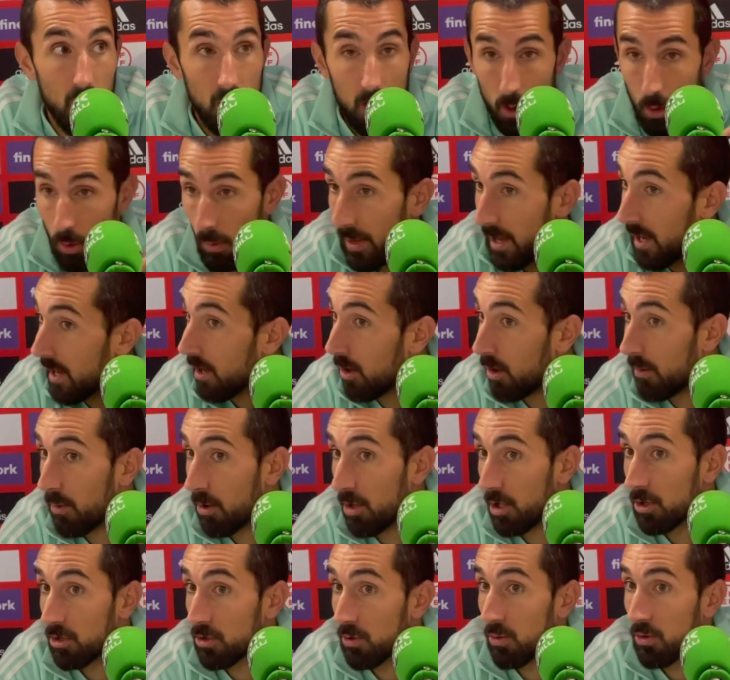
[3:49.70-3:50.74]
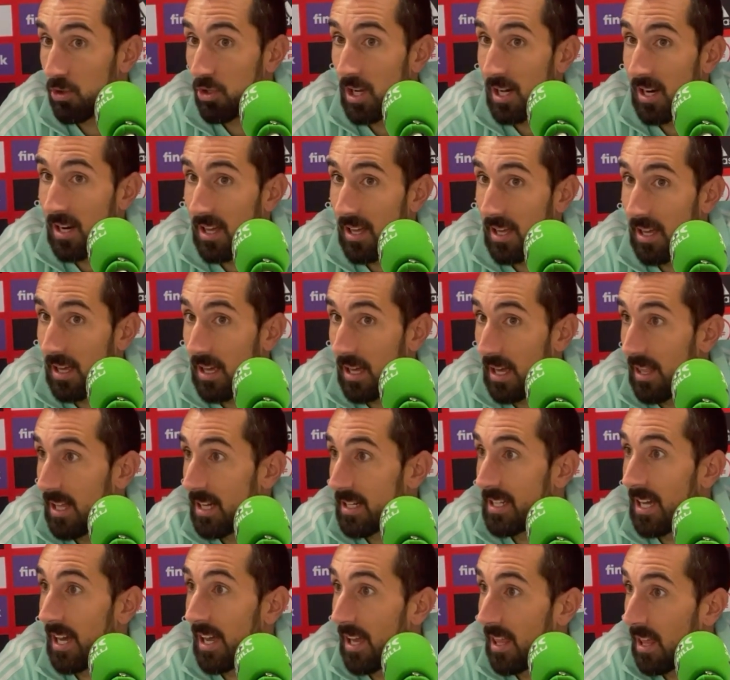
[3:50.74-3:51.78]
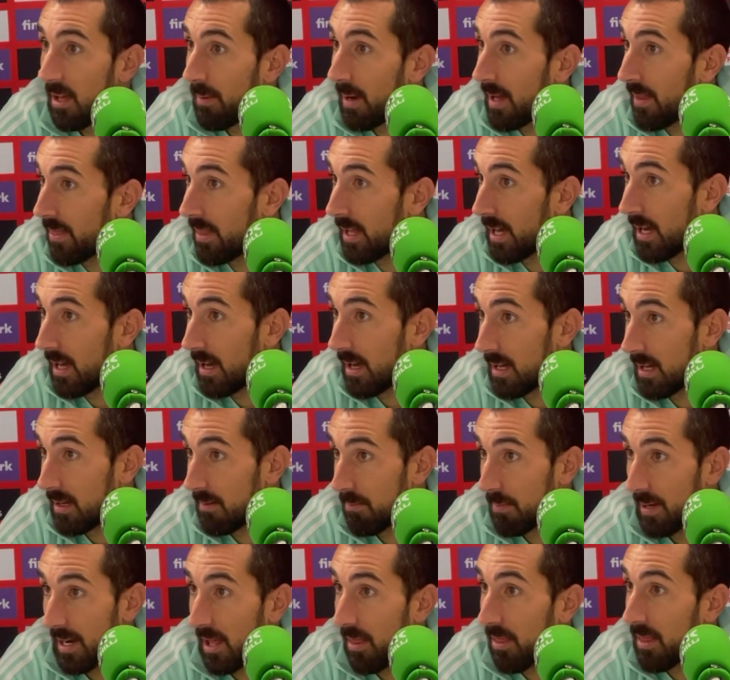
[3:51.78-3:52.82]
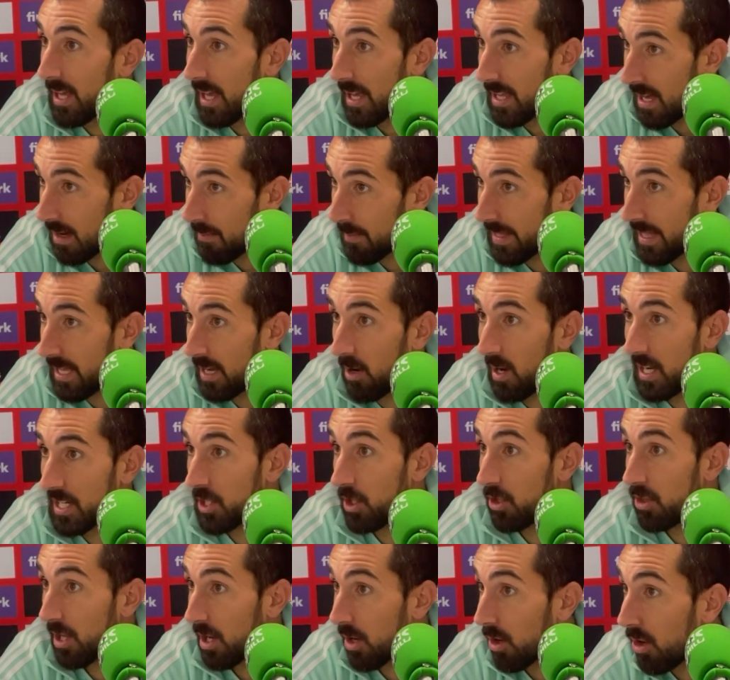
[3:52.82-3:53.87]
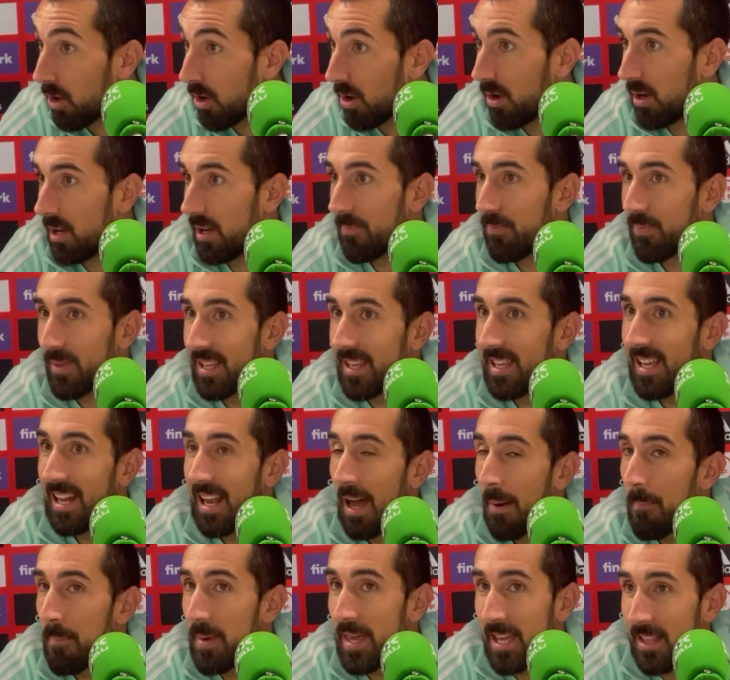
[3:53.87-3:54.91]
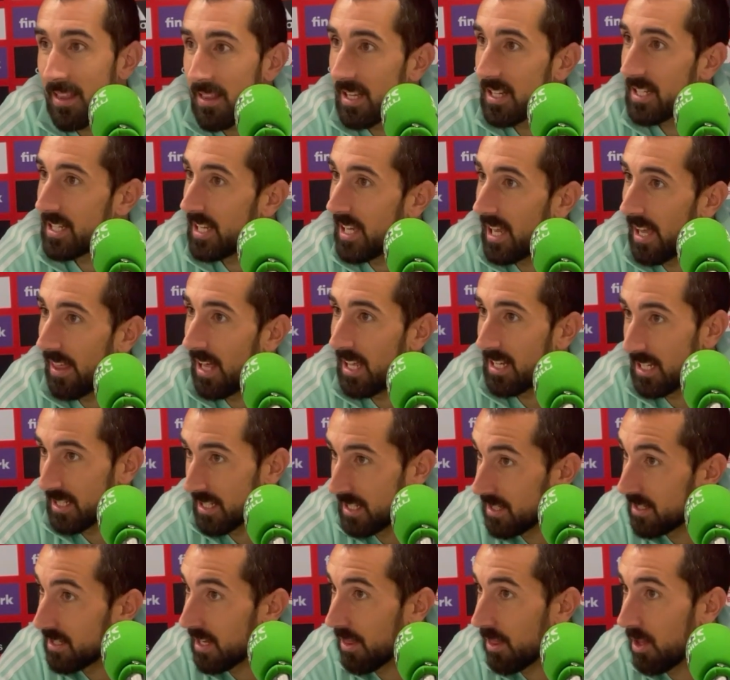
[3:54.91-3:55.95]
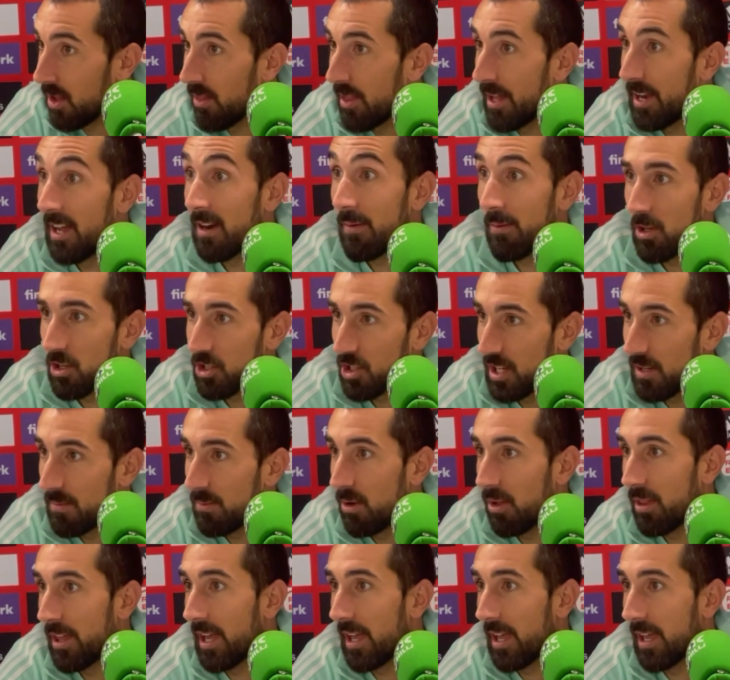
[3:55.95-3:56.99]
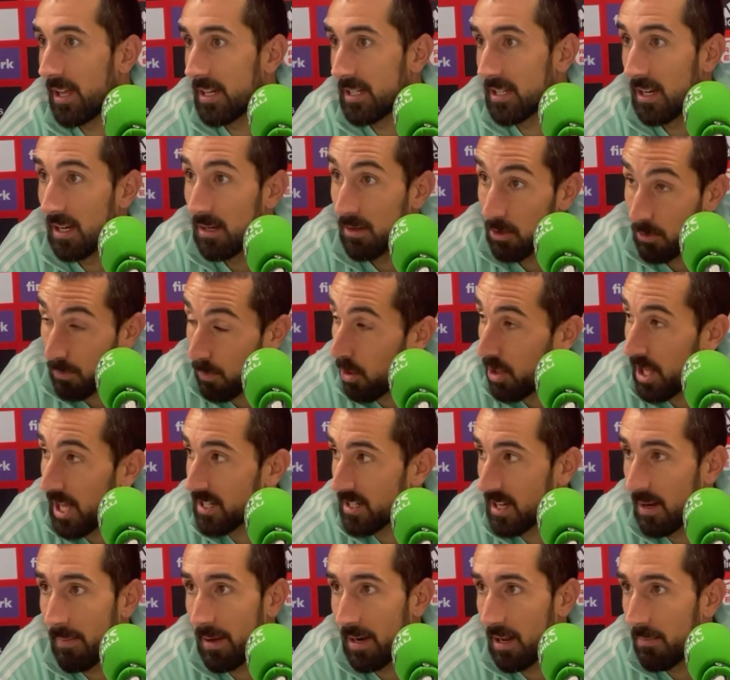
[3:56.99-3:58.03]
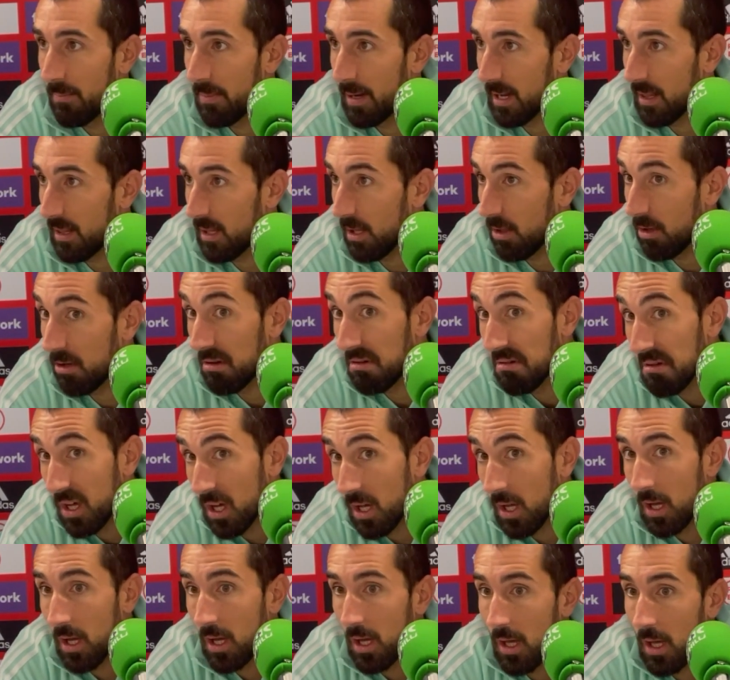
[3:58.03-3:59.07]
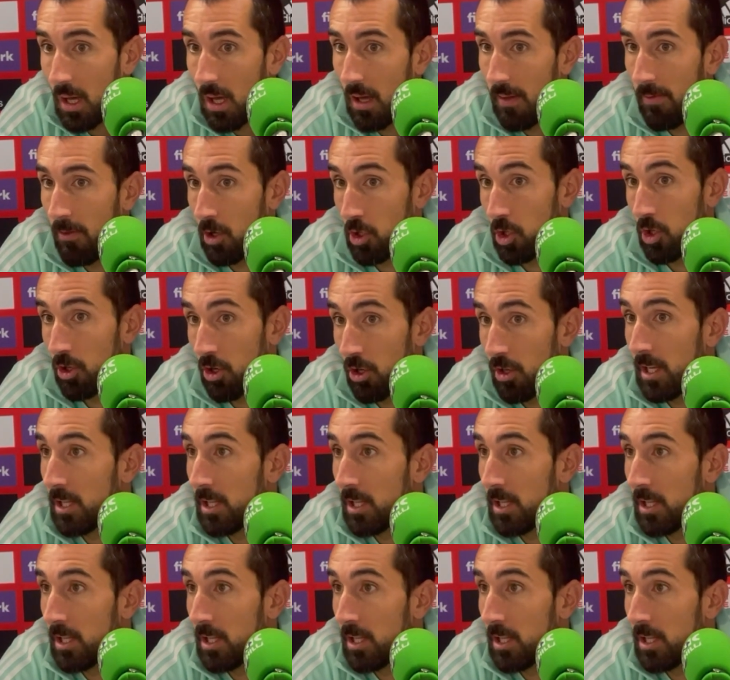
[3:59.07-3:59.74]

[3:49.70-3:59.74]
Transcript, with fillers: Rubén, que lo he podido escuchar, que cada saque de banda parecía ya media pasión de gol. El ambiente sí que da esa sensación de nerviosismo, de que se nos podía escapar el partido. Nosotros